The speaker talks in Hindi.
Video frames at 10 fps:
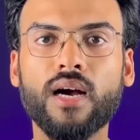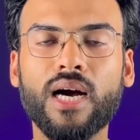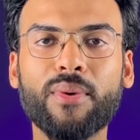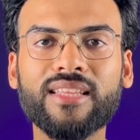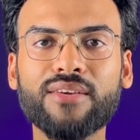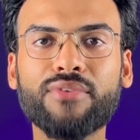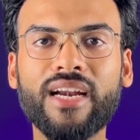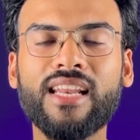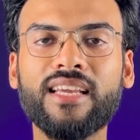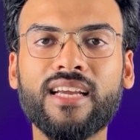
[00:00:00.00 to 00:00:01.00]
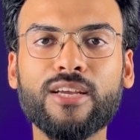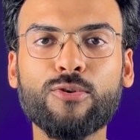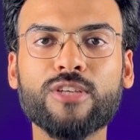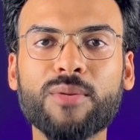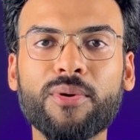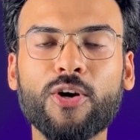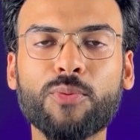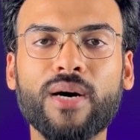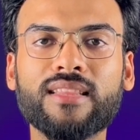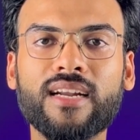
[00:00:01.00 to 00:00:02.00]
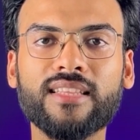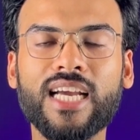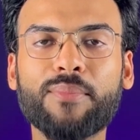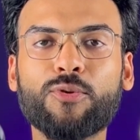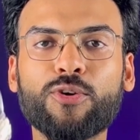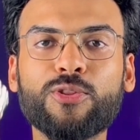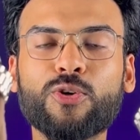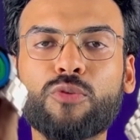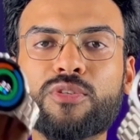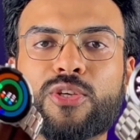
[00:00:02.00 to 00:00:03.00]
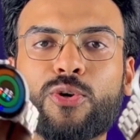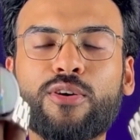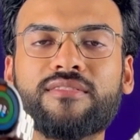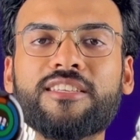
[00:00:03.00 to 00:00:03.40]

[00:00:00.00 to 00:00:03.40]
अब आते हैं फाइनली कंक्लूजन पे और बात करते हैं आप लोगों को इन दोनों में से कौन सी